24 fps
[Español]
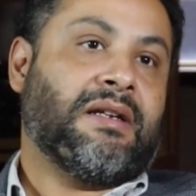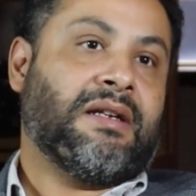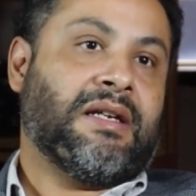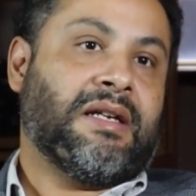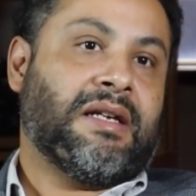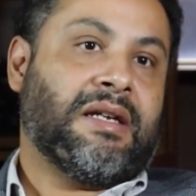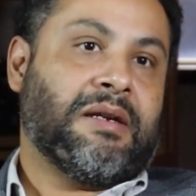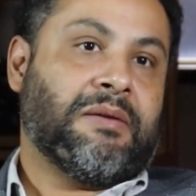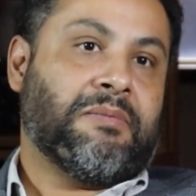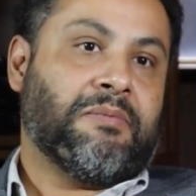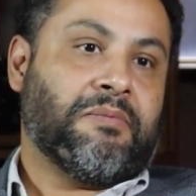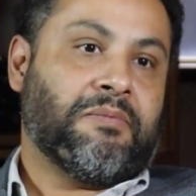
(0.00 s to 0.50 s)

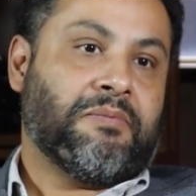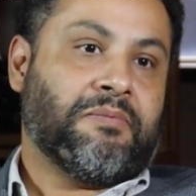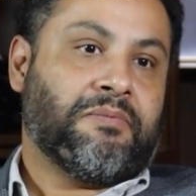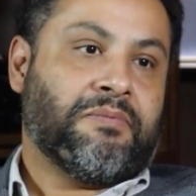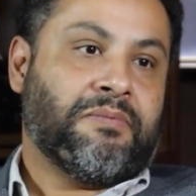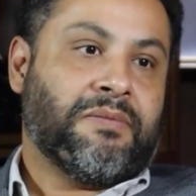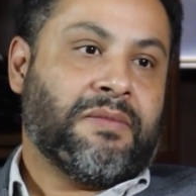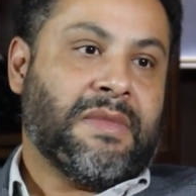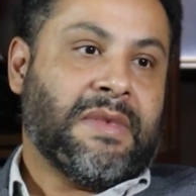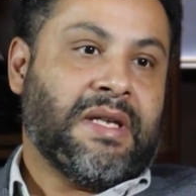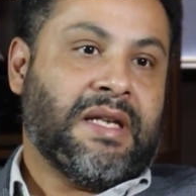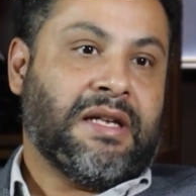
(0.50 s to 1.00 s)
Em,
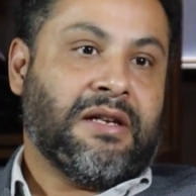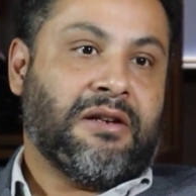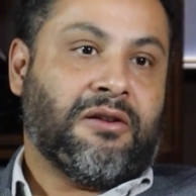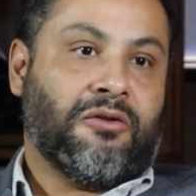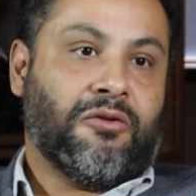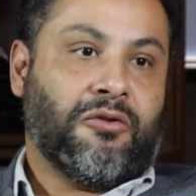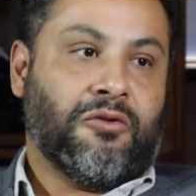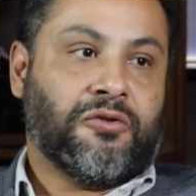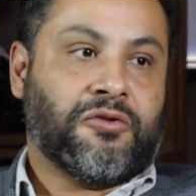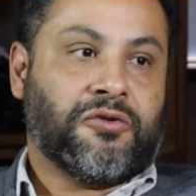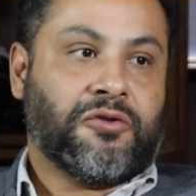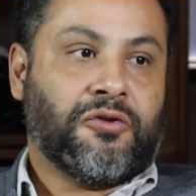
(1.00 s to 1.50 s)

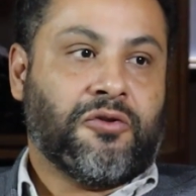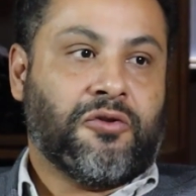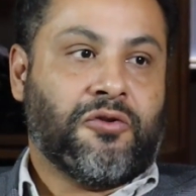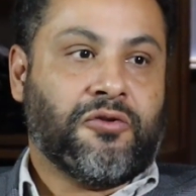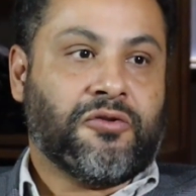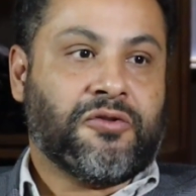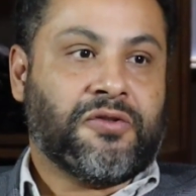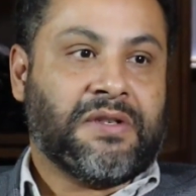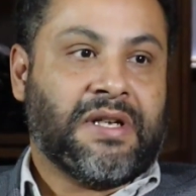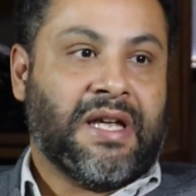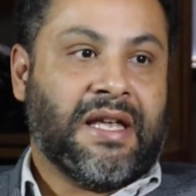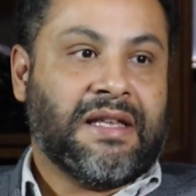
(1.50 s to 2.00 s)

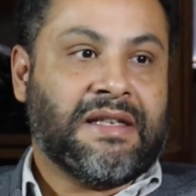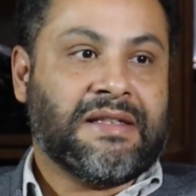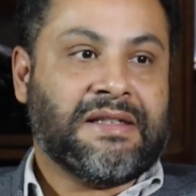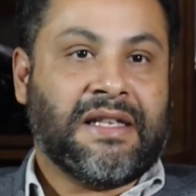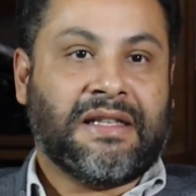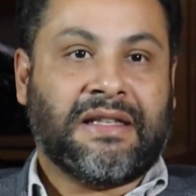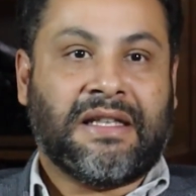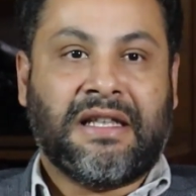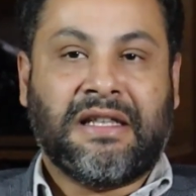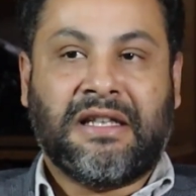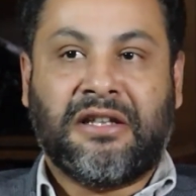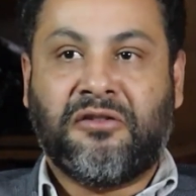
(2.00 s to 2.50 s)
incluso se ha
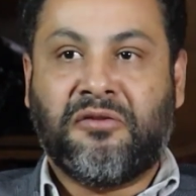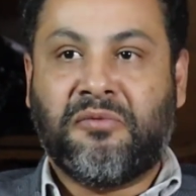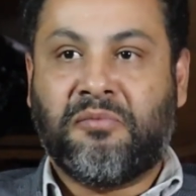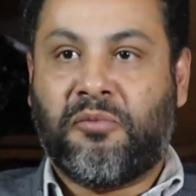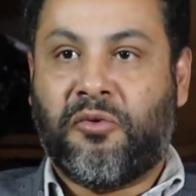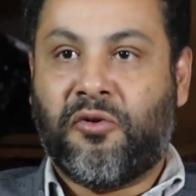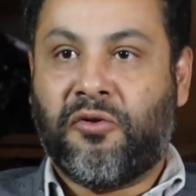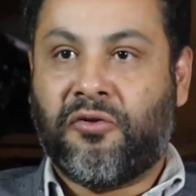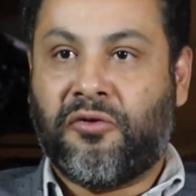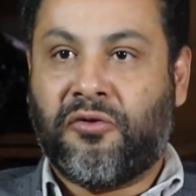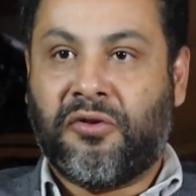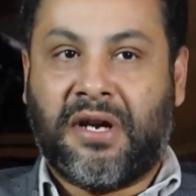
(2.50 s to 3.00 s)
desatendido un
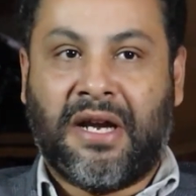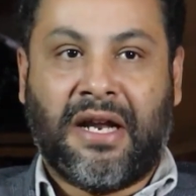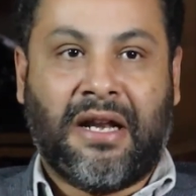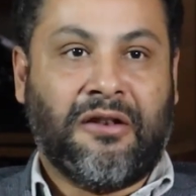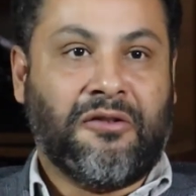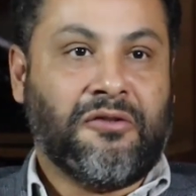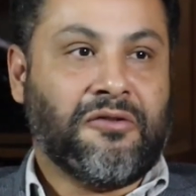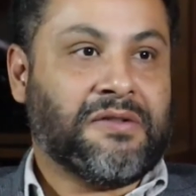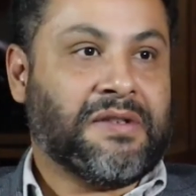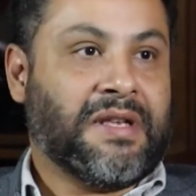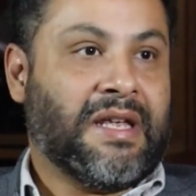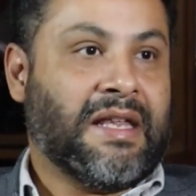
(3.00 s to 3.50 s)
poco que
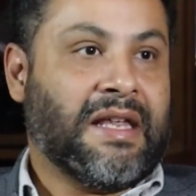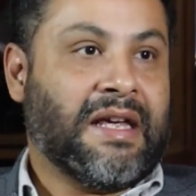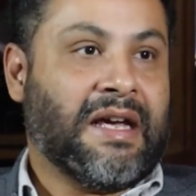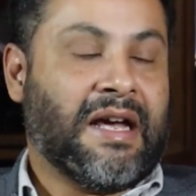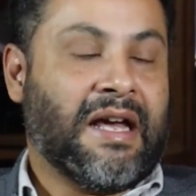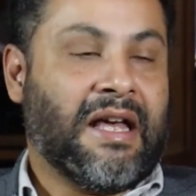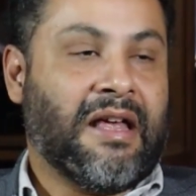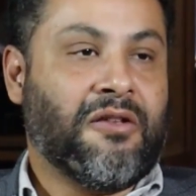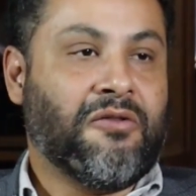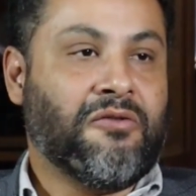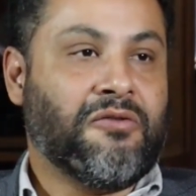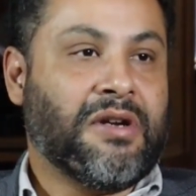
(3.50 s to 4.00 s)
él nos ha
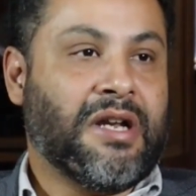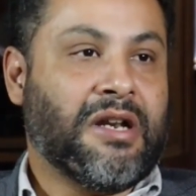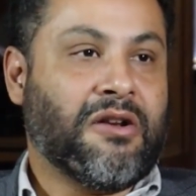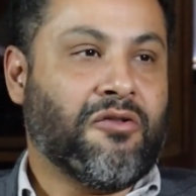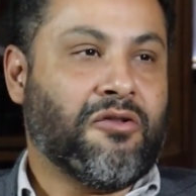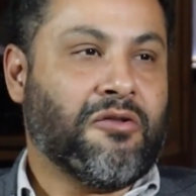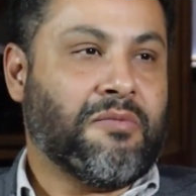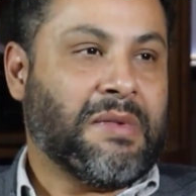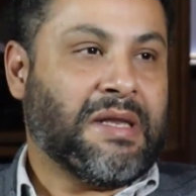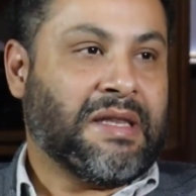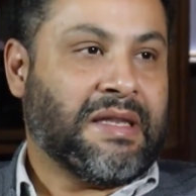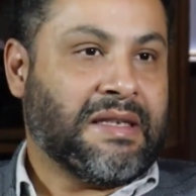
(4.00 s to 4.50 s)
dejado un
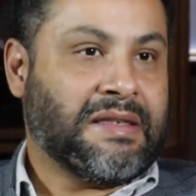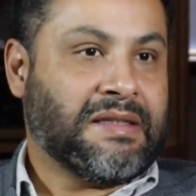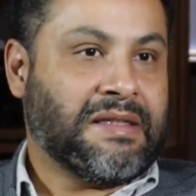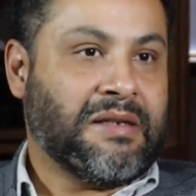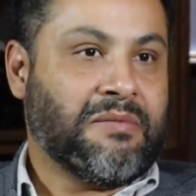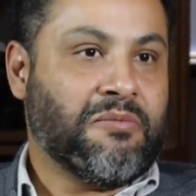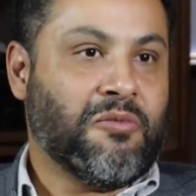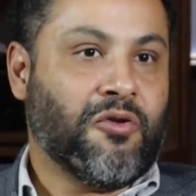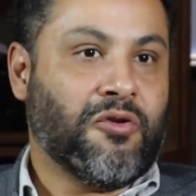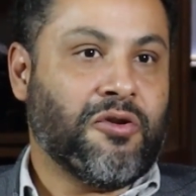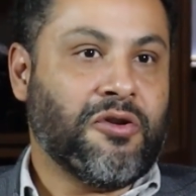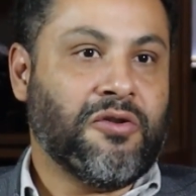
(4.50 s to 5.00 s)
enorme
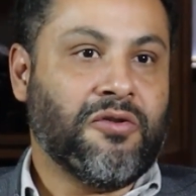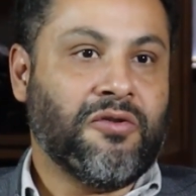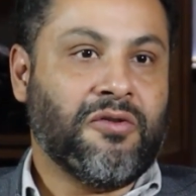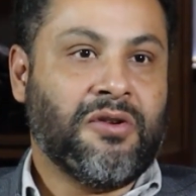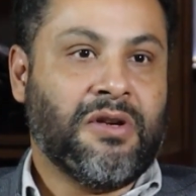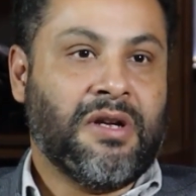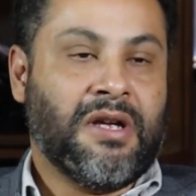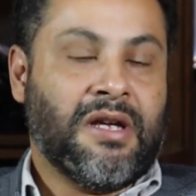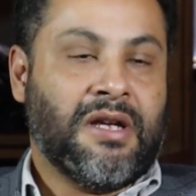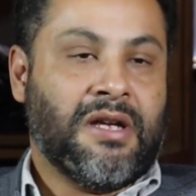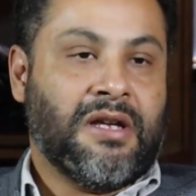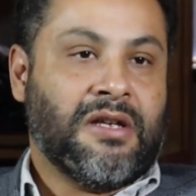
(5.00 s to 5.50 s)
testimonio
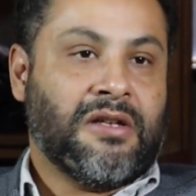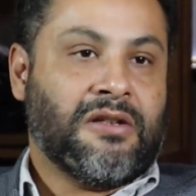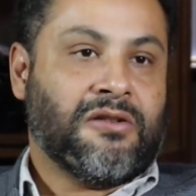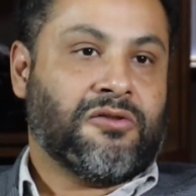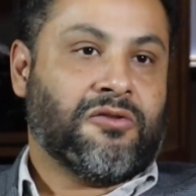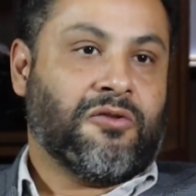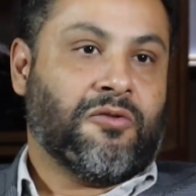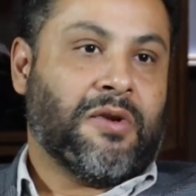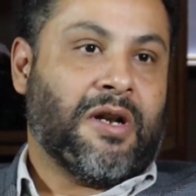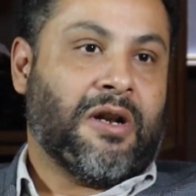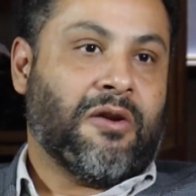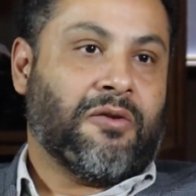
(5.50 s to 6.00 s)

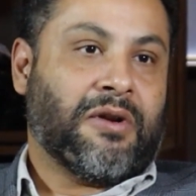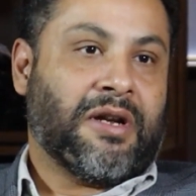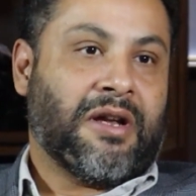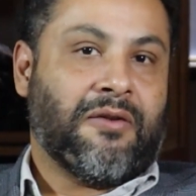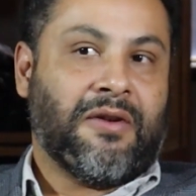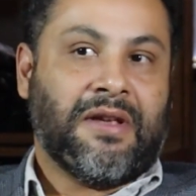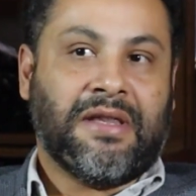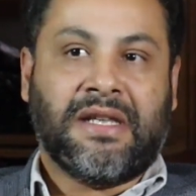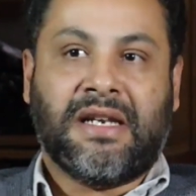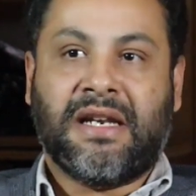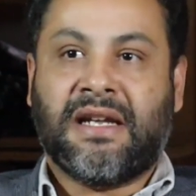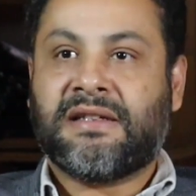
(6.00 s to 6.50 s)
sobre lo
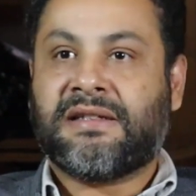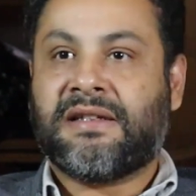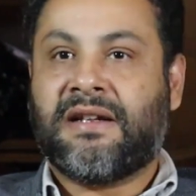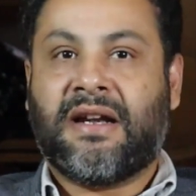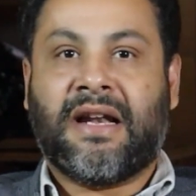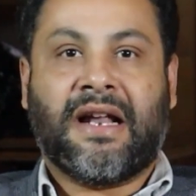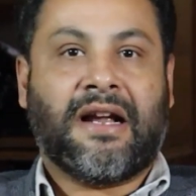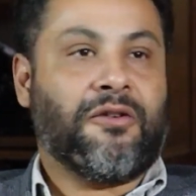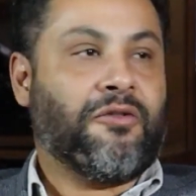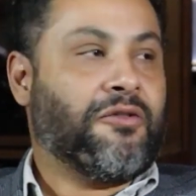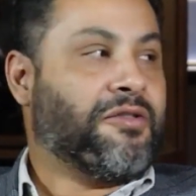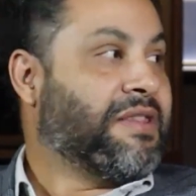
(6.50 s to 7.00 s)
que vendría a ser
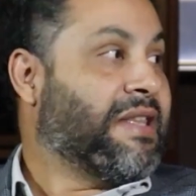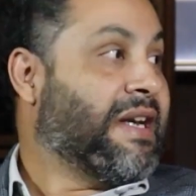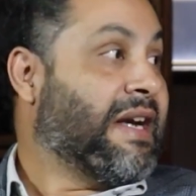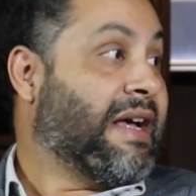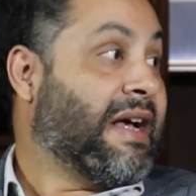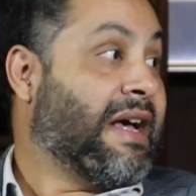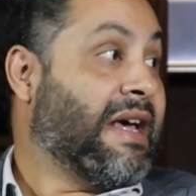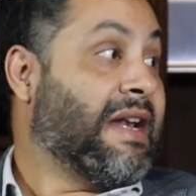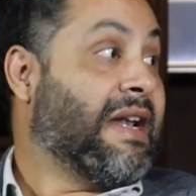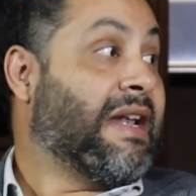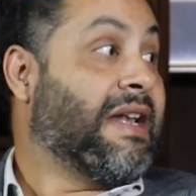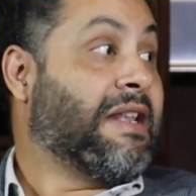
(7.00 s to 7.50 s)
la
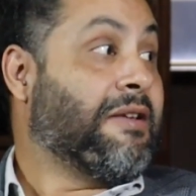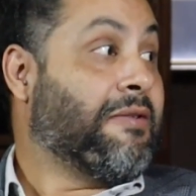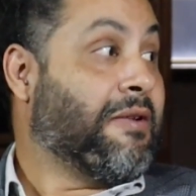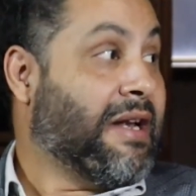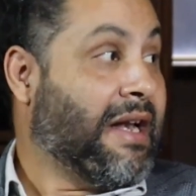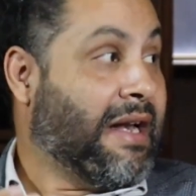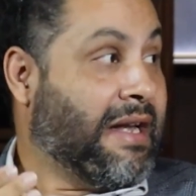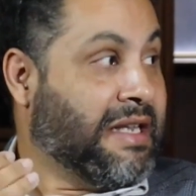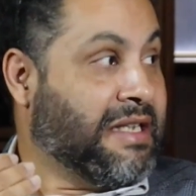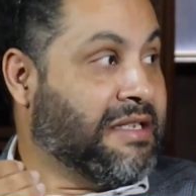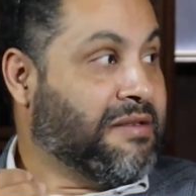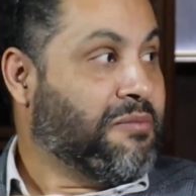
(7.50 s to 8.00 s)
contracara del
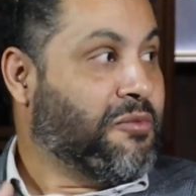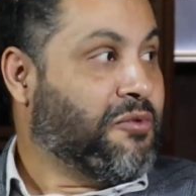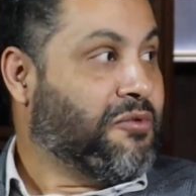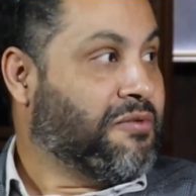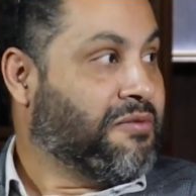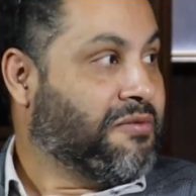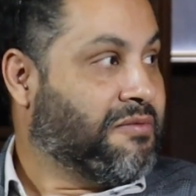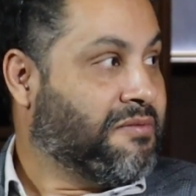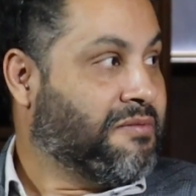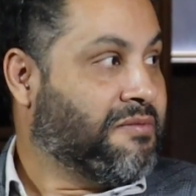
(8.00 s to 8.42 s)
liberalismo.